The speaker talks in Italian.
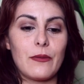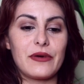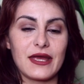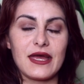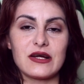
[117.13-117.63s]

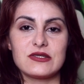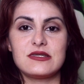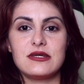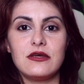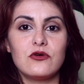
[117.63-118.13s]
perché
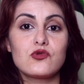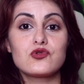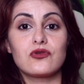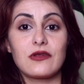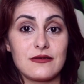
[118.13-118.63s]
anzi io
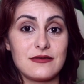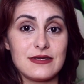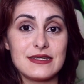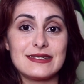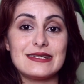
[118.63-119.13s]
uso
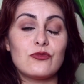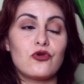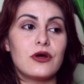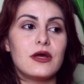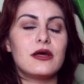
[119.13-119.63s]

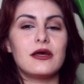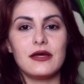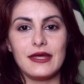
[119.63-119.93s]
tantissimo eh,